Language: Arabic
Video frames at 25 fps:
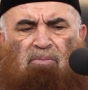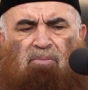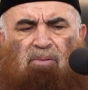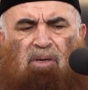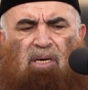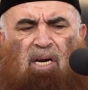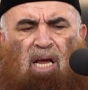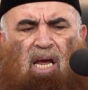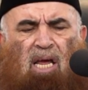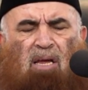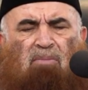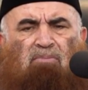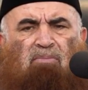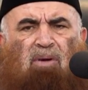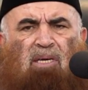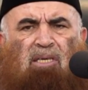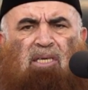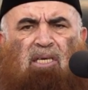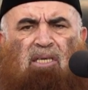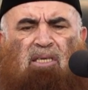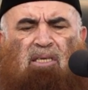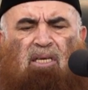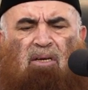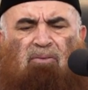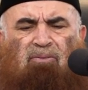من أئمة
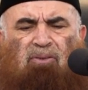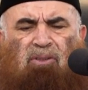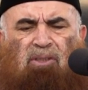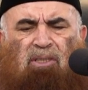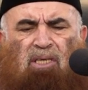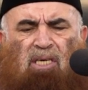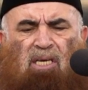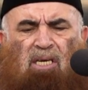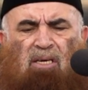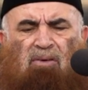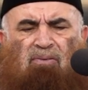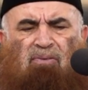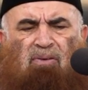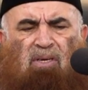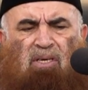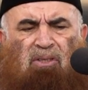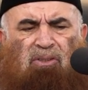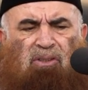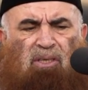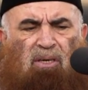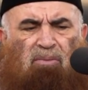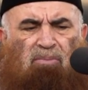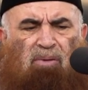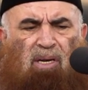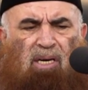التفسير في
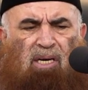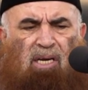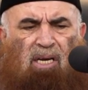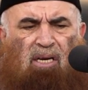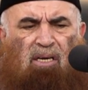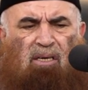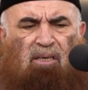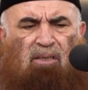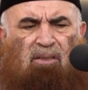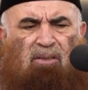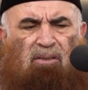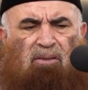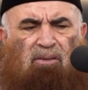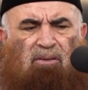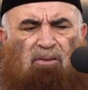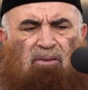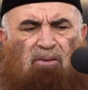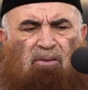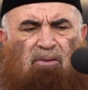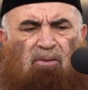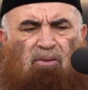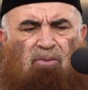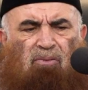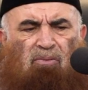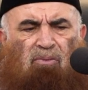زمنه
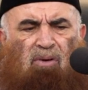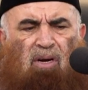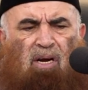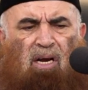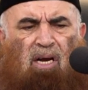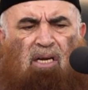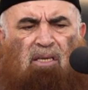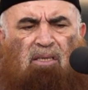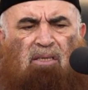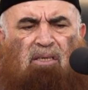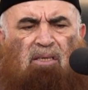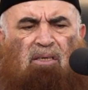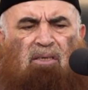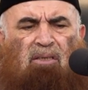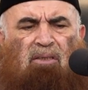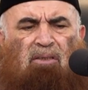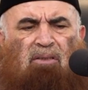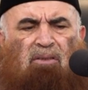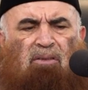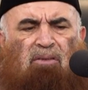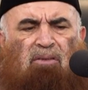وقد